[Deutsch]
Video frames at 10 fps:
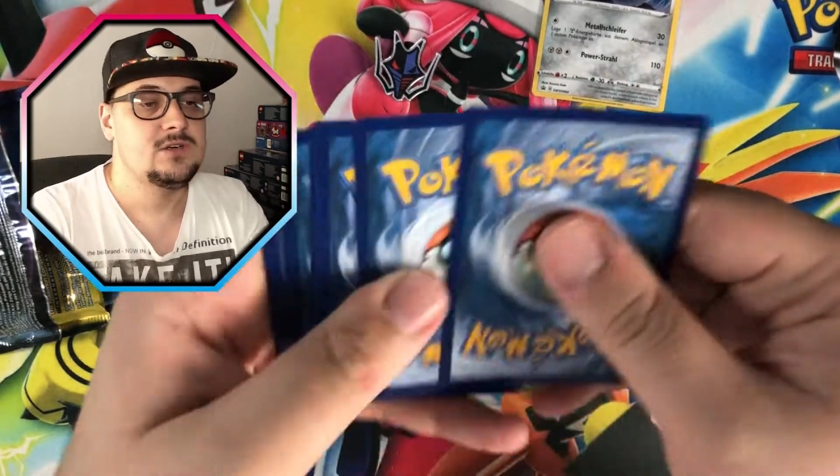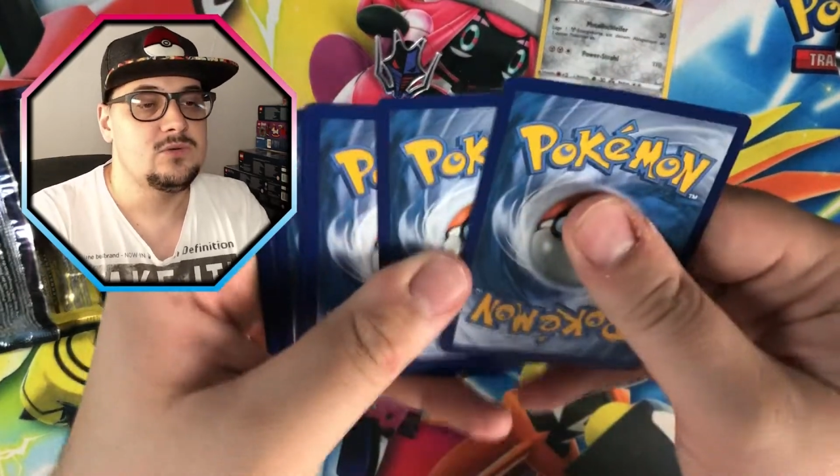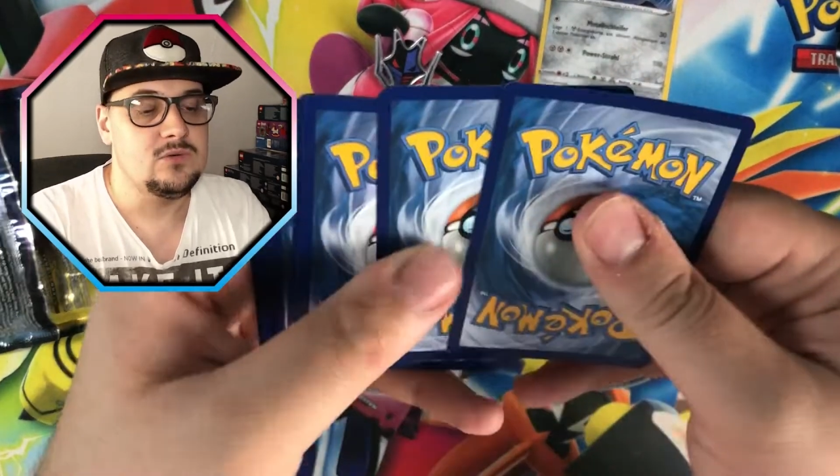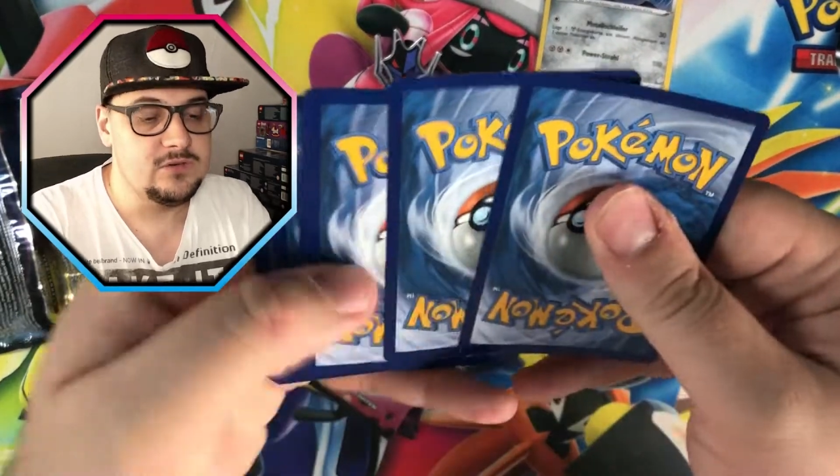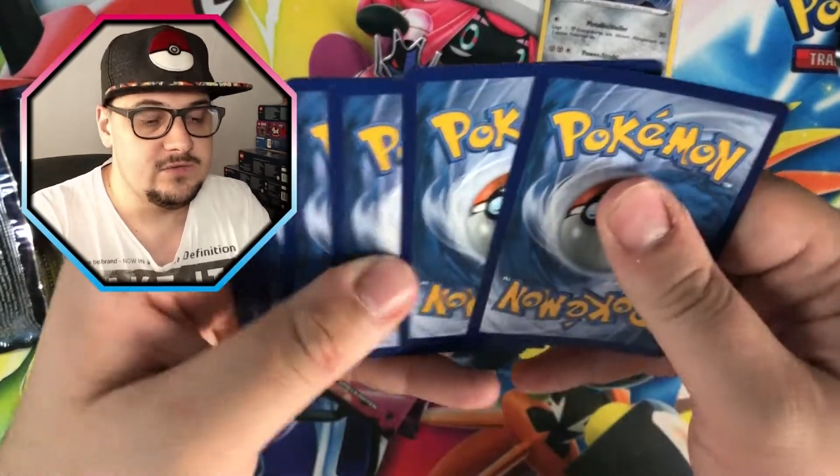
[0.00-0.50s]

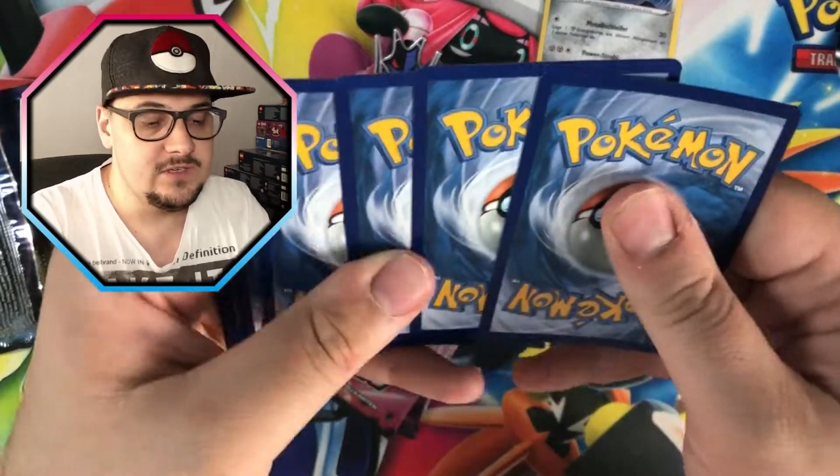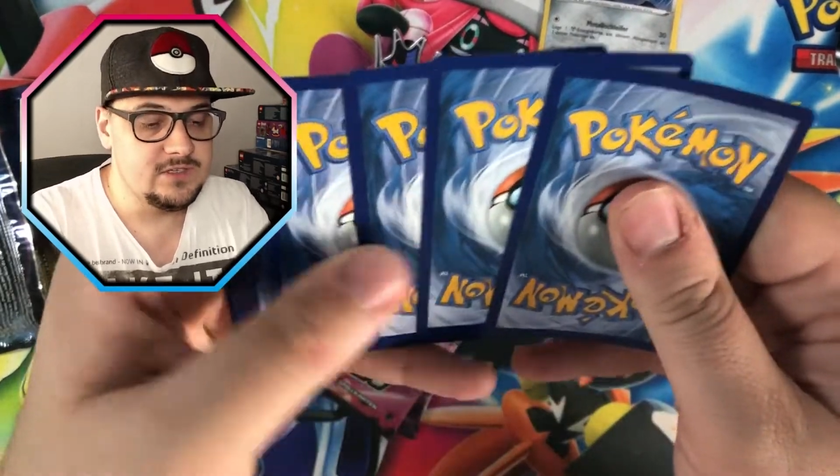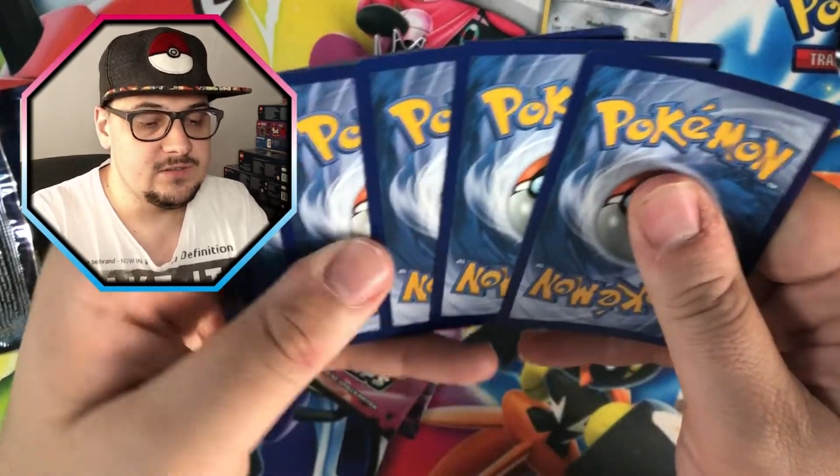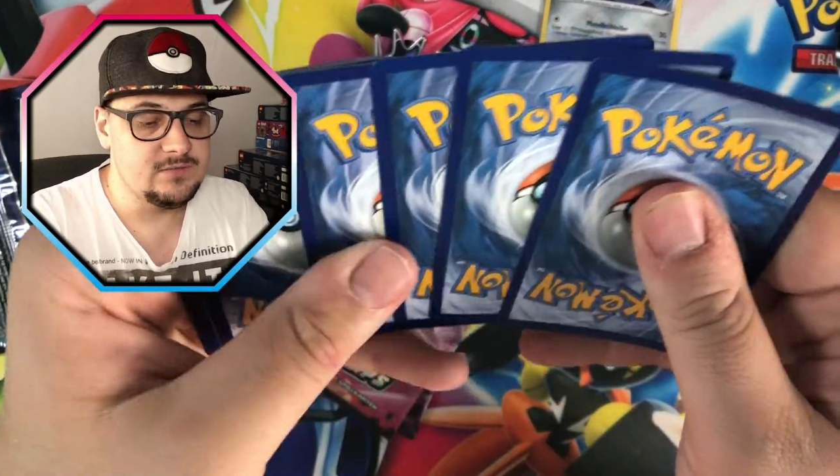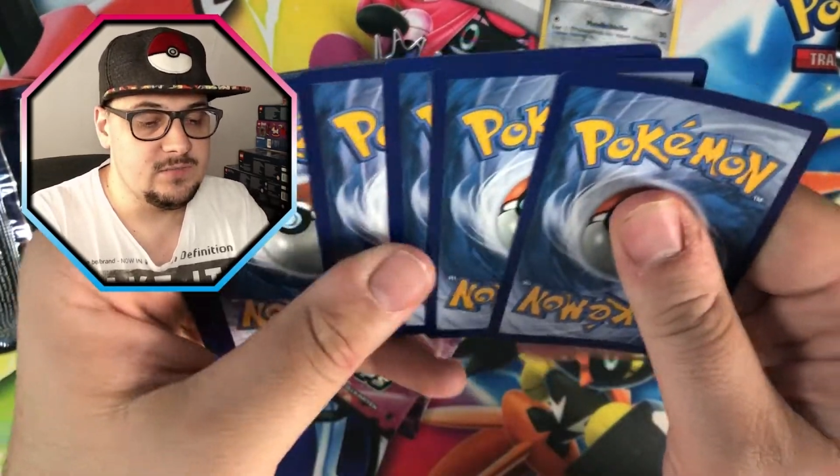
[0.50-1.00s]
Und
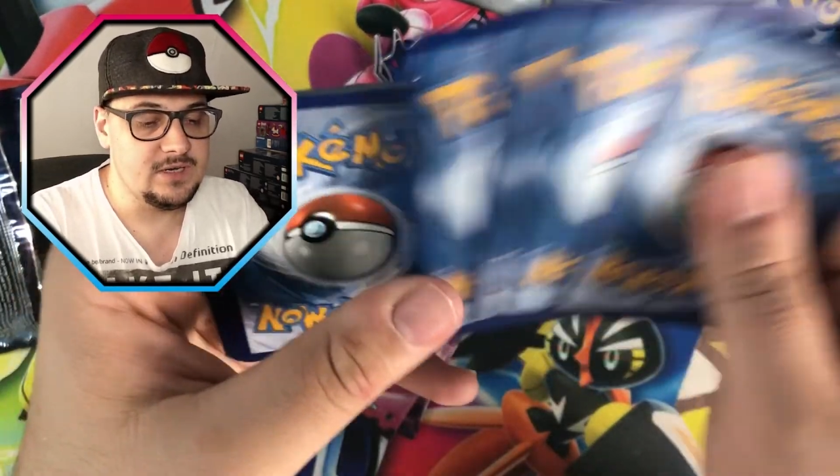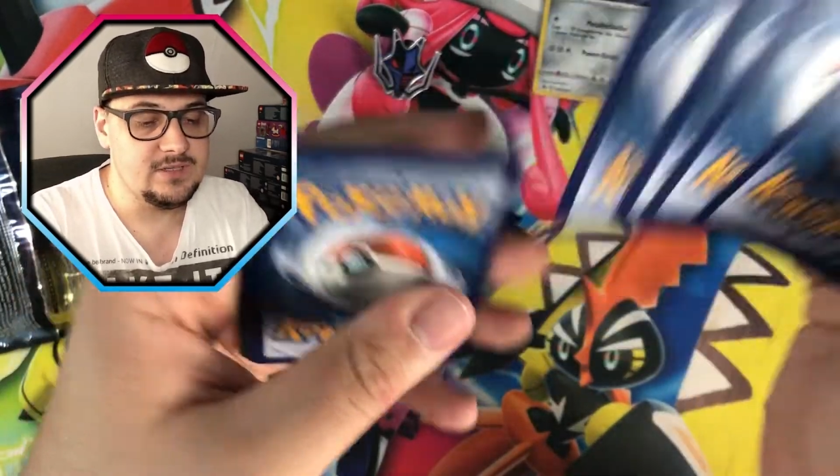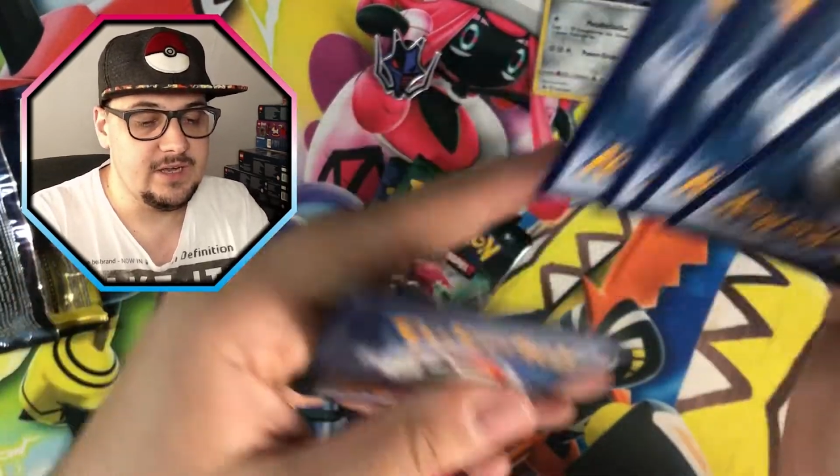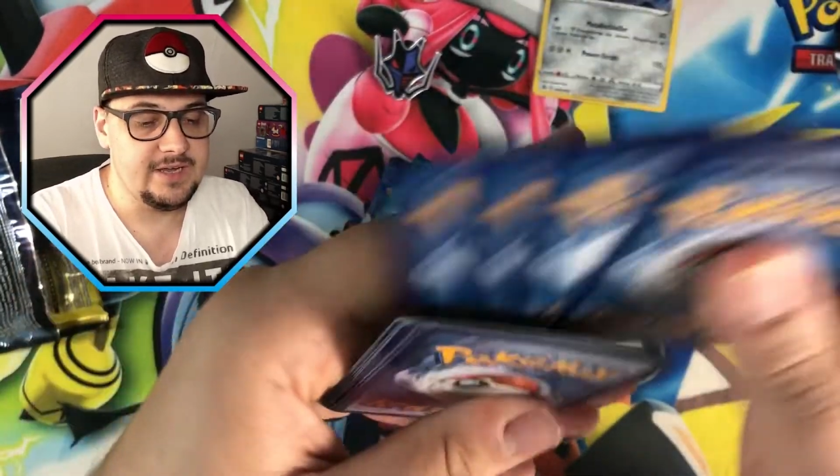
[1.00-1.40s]
wir machen drei